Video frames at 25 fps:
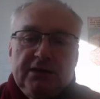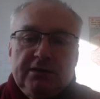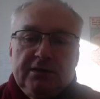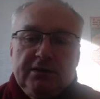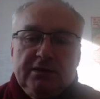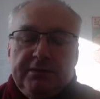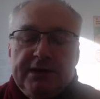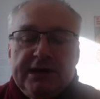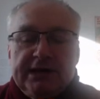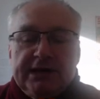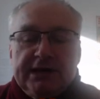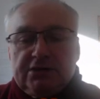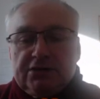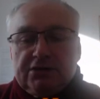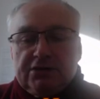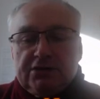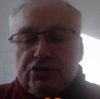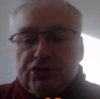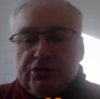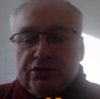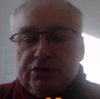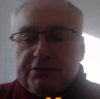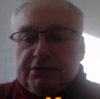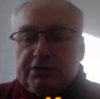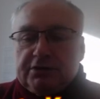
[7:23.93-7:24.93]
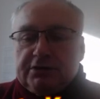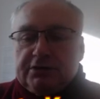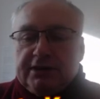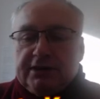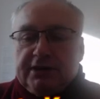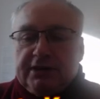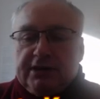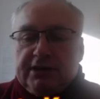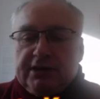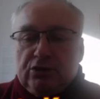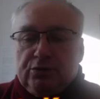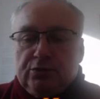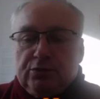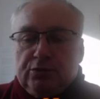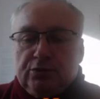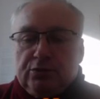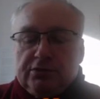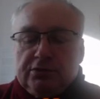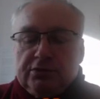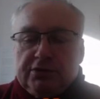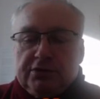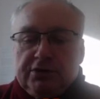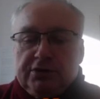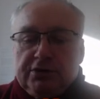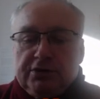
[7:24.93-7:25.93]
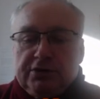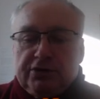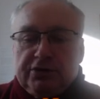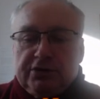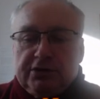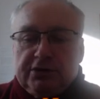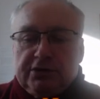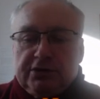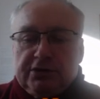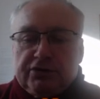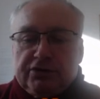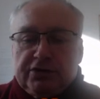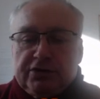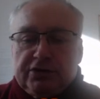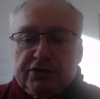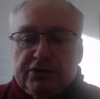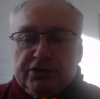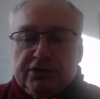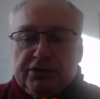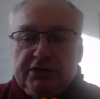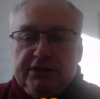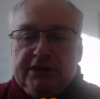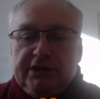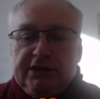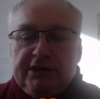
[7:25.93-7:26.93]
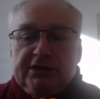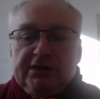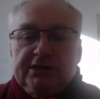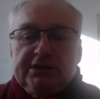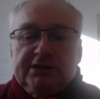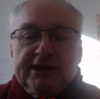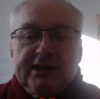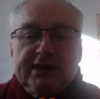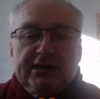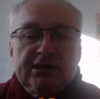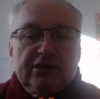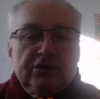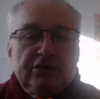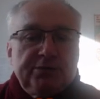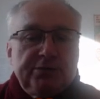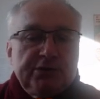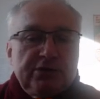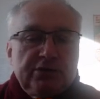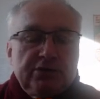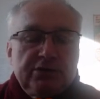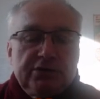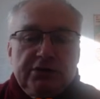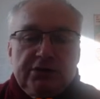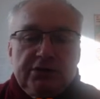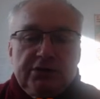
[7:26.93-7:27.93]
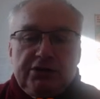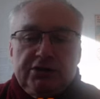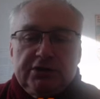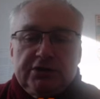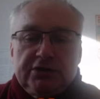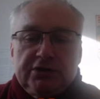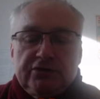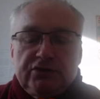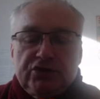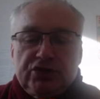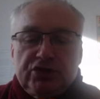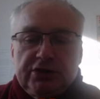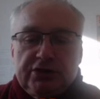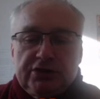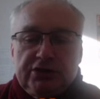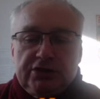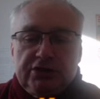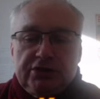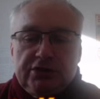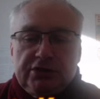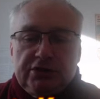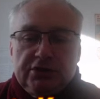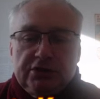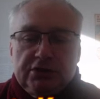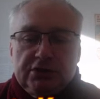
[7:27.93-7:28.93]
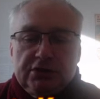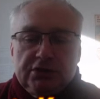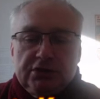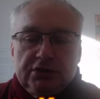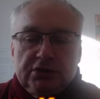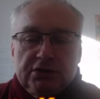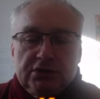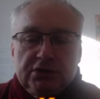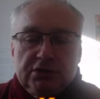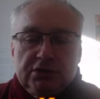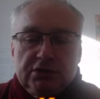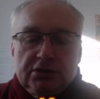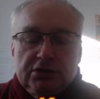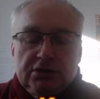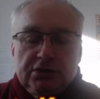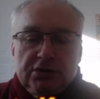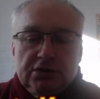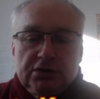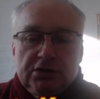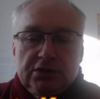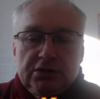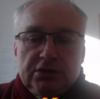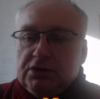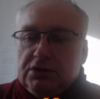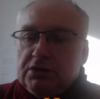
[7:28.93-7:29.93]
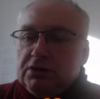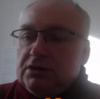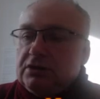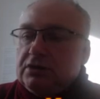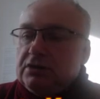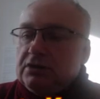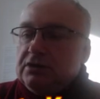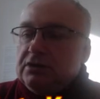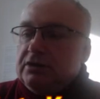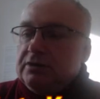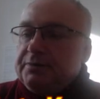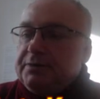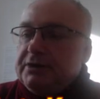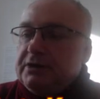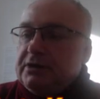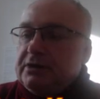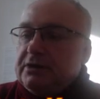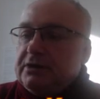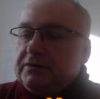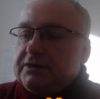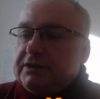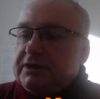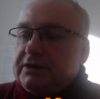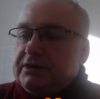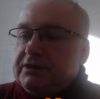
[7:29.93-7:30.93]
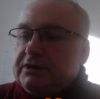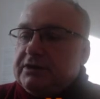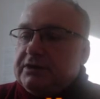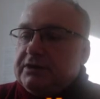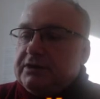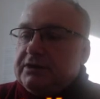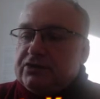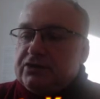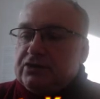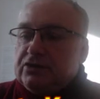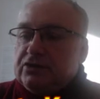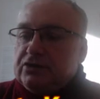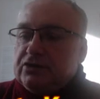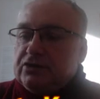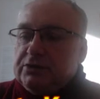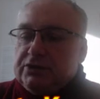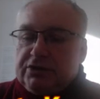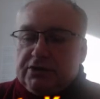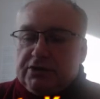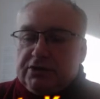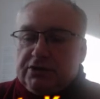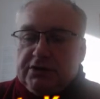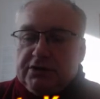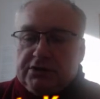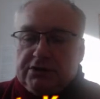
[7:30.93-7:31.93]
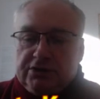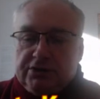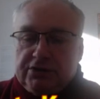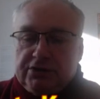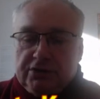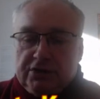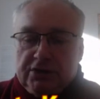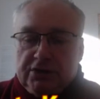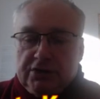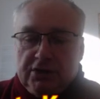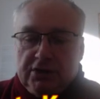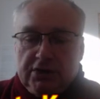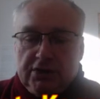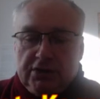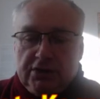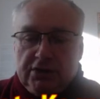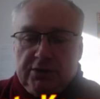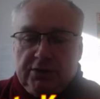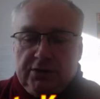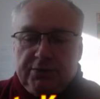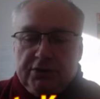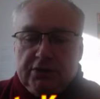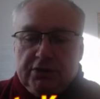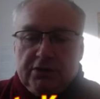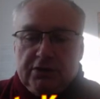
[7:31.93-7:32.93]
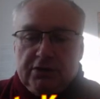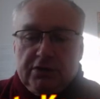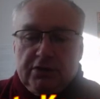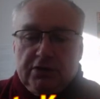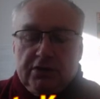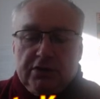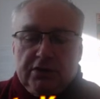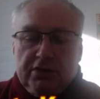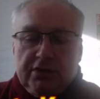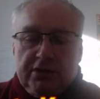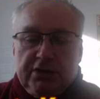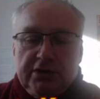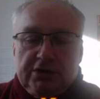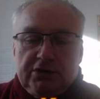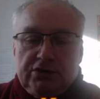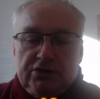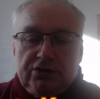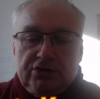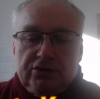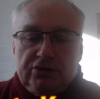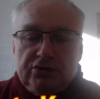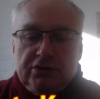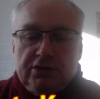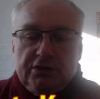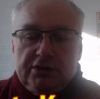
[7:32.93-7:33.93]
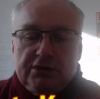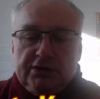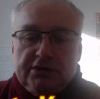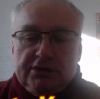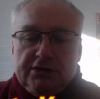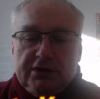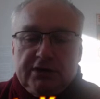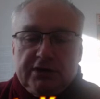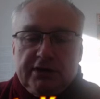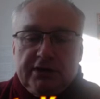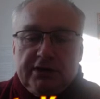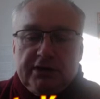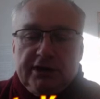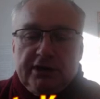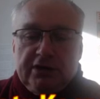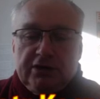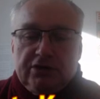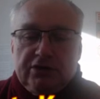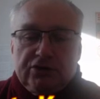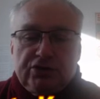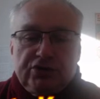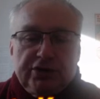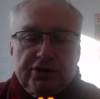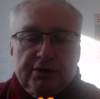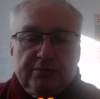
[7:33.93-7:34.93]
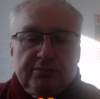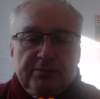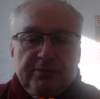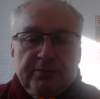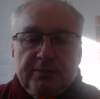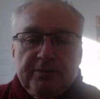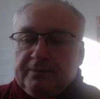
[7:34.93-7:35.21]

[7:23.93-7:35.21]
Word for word: bardzo szybko zagrał posunięcie F6. I kiedy zagrał posunięcie F6, to dopiero wtedy zaczął myśleć i po odejściu gońca na H8